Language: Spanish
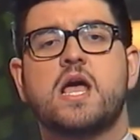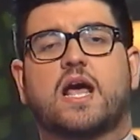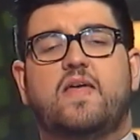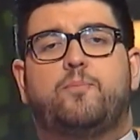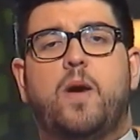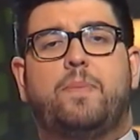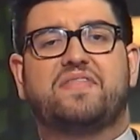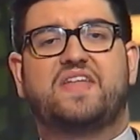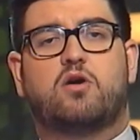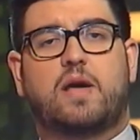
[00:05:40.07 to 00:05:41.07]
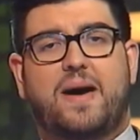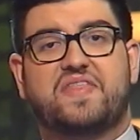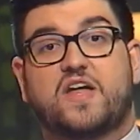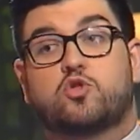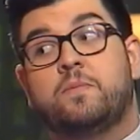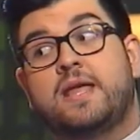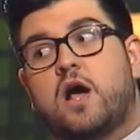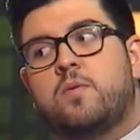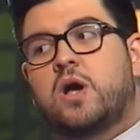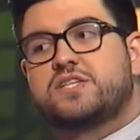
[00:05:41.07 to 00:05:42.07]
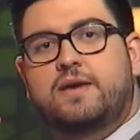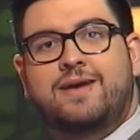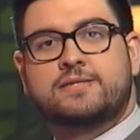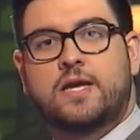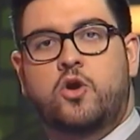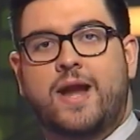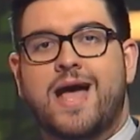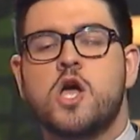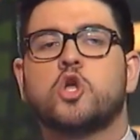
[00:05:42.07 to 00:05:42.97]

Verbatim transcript: que después pasa lo que pasa. Tú mira cómo lo va a hacer Barcelona.